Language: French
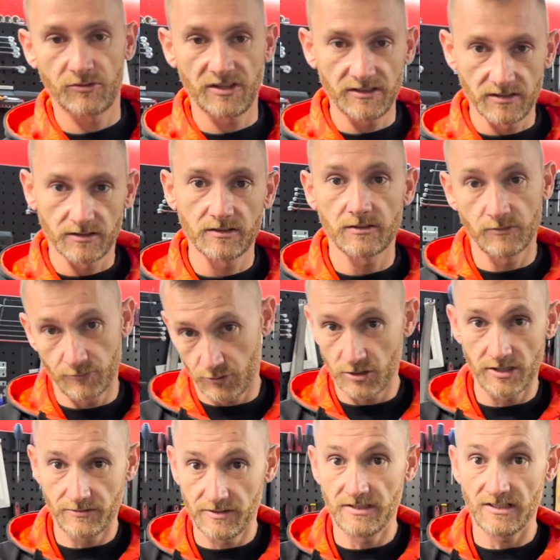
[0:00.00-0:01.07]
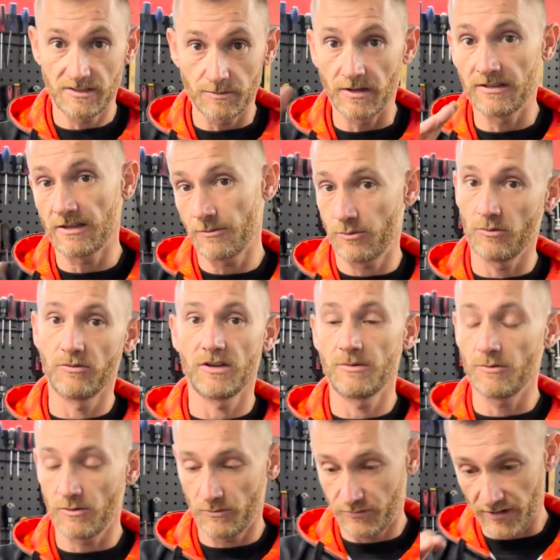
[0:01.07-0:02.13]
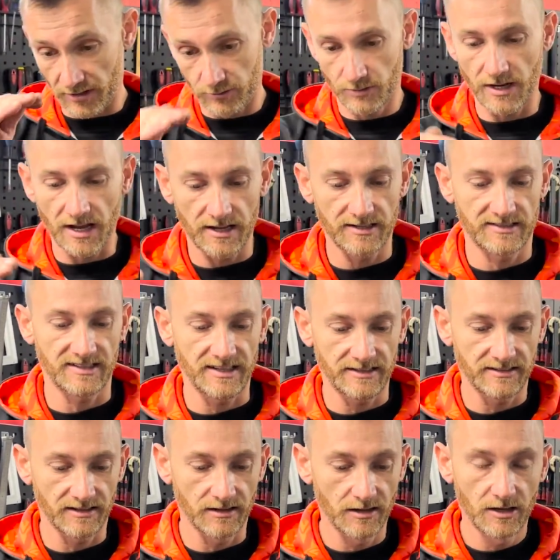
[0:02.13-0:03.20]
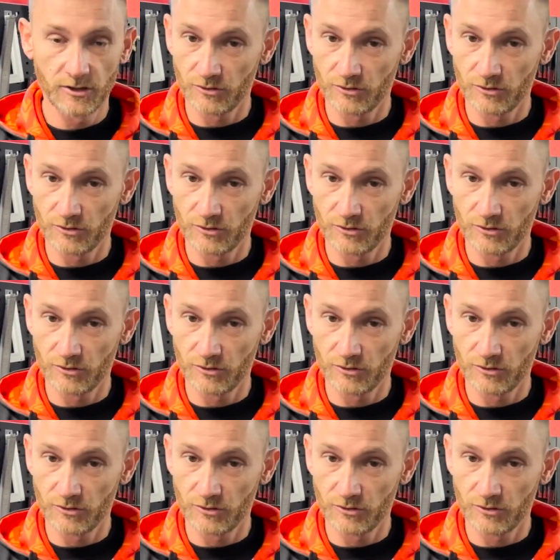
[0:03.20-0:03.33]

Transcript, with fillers: vide, vu que je l'ai vidé ce matin pour vraiment le faire de A à Z,